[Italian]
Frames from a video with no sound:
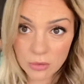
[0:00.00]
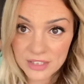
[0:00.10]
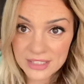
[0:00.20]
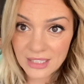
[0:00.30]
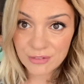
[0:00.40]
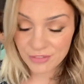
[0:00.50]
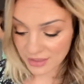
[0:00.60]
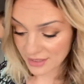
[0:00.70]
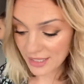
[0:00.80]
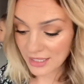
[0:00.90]
vedete
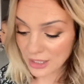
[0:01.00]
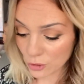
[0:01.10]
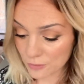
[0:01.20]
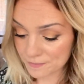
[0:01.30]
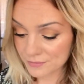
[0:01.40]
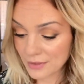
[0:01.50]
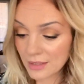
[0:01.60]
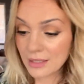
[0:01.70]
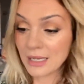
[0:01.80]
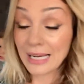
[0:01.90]
l'effetto è carino.
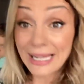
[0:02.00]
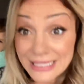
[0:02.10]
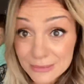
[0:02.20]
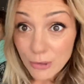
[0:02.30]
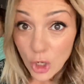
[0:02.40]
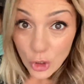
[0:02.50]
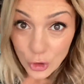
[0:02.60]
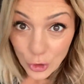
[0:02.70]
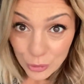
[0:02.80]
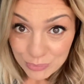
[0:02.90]
La
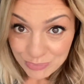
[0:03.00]
risblocco